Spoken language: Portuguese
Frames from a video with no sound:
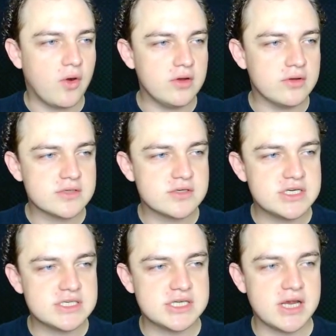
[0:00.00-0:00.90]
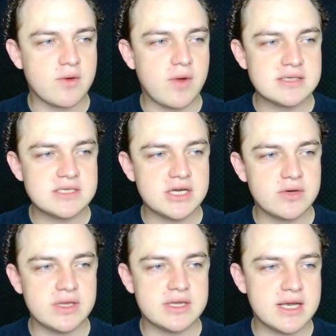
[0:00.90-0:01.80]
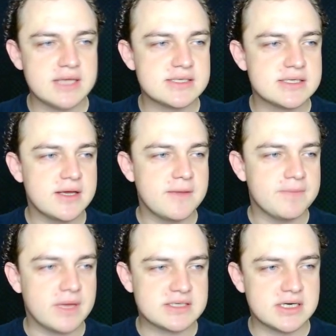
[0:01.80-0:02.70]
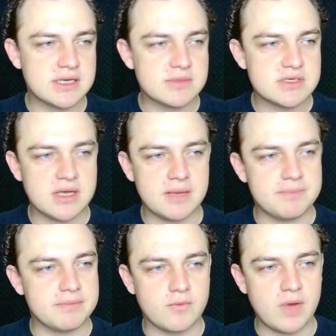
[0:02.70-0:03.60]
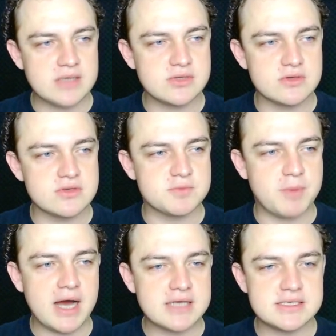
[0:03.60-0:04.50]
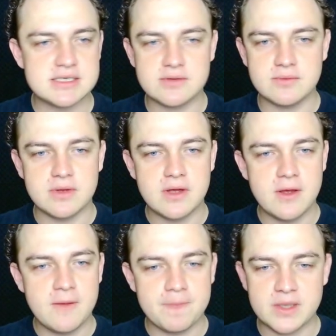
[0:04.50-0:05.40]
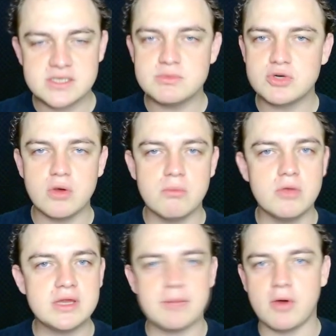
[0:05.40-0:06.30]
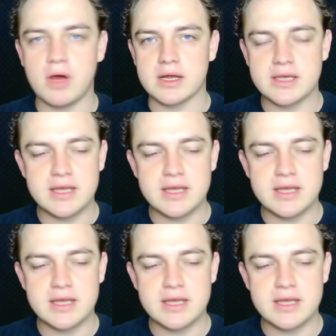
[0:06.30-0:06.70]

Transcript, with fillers: Olha o nosso XG, quase chegou em 3, acertamos é, quase todos os passes, então nosso time jogou muita bola.